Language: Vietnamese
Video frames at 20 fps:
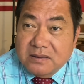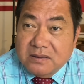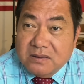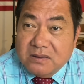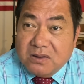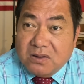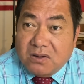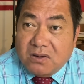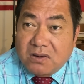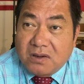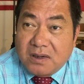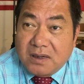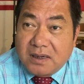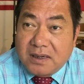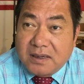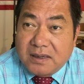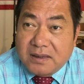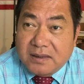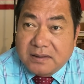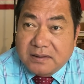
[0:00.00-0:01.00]

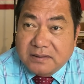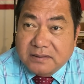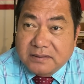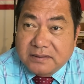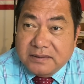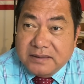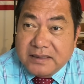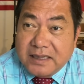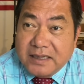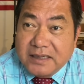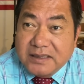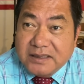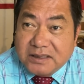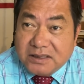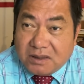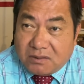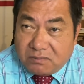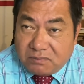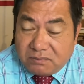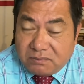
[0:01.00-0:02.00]
có nhanh
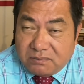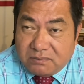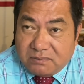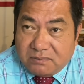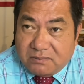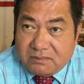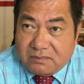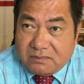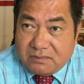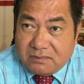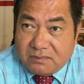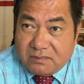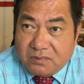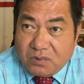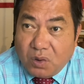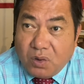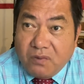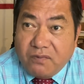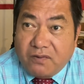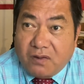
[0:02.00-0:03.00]
chóng
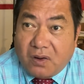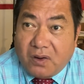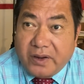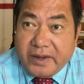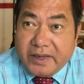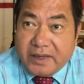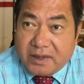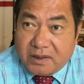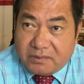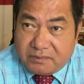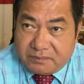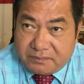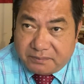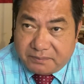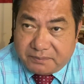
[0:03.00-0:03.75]
đối phó hay không